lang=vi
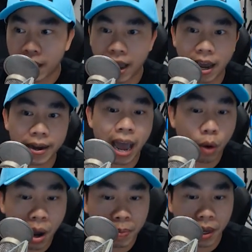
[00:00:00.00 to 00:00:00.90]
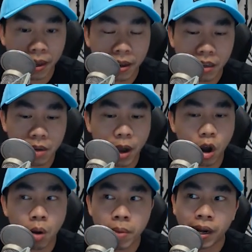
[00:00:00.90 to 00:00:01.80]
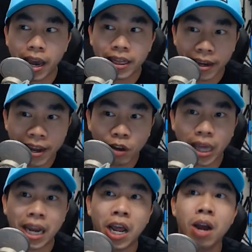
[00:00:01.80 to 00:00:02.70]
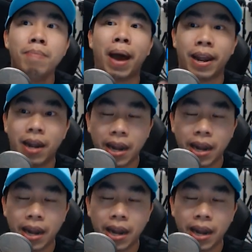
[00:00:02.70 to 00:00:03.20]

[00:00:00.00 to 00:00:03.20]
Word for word: hay là dial up thôi nhưng mà họ không biết là internet nó có thể lớn mạnh